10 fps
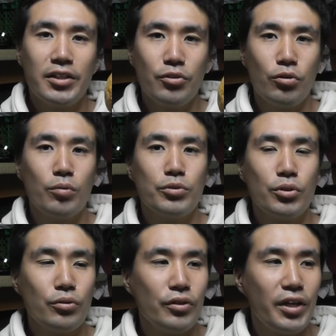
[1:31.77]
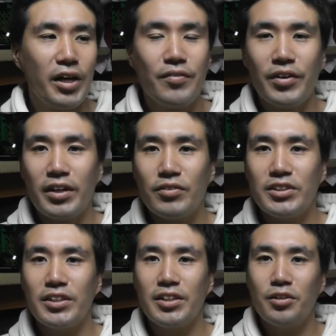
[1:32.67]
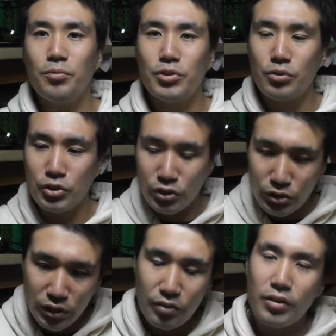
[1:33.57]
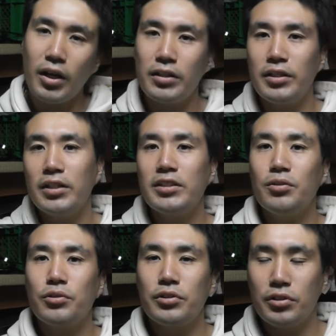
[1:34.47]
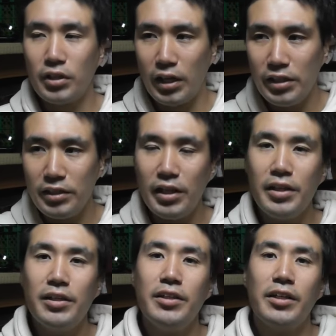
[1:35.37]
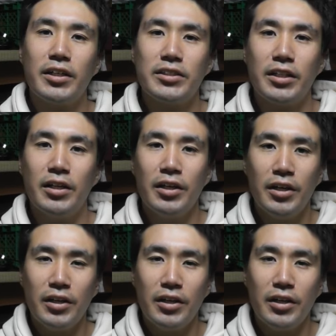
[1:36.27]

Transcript: 記憶もちょっとね、曖昧かもしれないけども、その昼夜の寒暖差を最大限に活かして、